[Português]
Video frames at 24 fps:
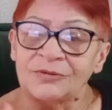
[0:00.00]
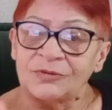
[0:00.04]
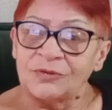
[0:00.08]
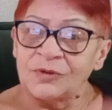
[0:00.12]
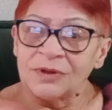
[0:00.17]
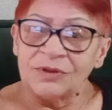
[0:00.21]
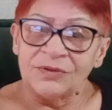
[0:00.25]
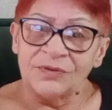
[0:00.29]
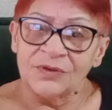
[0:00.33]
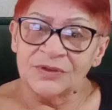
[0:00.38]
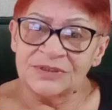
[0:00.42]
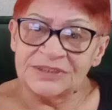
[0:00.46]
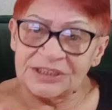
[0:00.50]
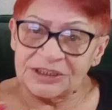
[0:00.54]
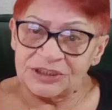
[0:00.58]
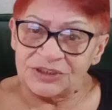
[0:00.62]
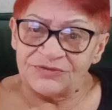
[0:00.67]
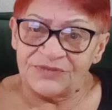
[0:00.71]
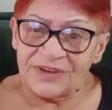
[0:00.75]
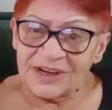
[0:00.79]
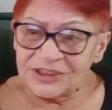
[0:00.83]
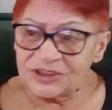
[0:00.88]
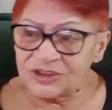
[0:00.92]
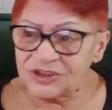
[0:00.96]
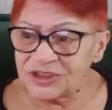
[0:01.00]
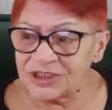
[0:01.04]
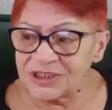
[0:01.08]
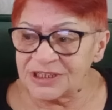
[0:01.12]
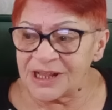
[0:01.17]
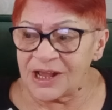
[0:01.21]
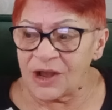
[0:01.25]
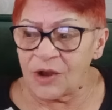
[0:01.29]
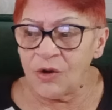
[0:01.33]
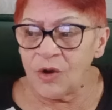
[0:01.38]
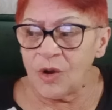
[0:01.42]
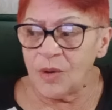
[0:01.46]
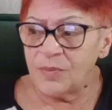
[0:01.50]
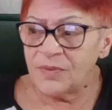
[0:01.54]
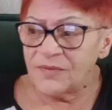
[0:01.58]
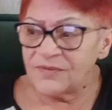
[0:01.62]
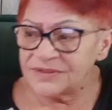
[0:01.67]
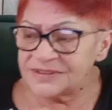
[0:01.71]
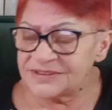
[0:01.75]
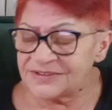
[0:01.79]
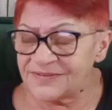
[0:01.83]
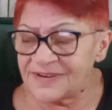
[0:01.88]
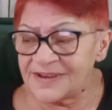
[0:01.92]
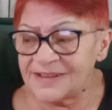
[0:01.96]
quando você vai tirando a roupa,
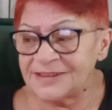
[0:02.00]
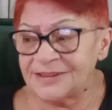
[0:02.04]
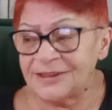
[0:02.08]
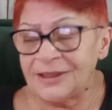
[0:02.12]
você vai.